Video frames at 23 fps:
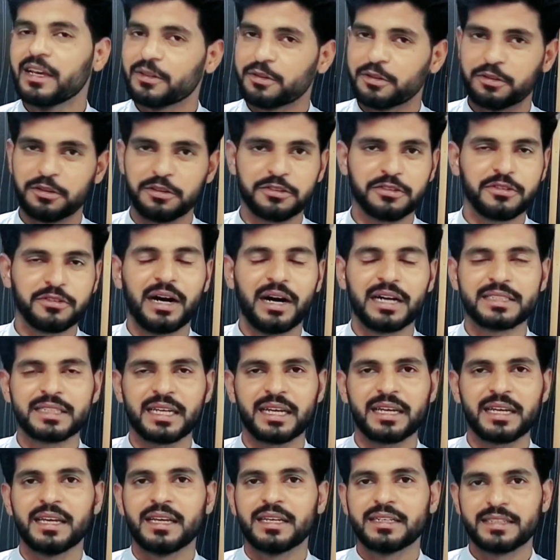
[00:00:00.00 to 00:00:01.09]
तो दोस्तों आ
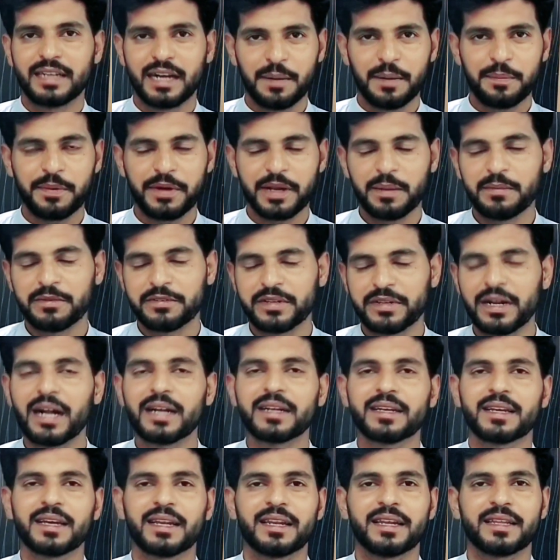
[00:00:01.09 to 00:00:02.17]
जाएँ यहाँ पर हम
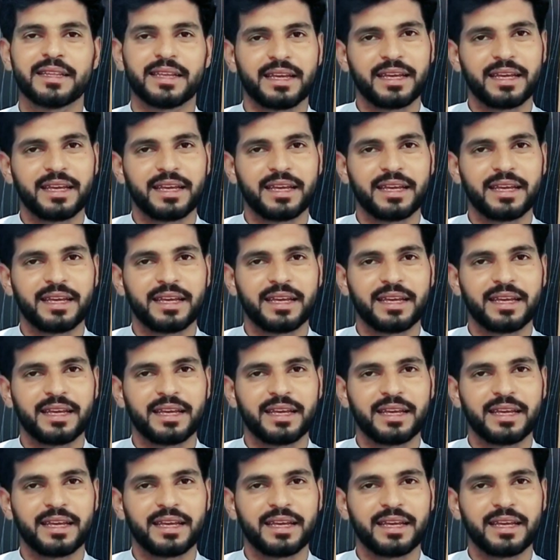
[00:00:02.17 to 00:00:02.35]
स्टार्ट कर लेते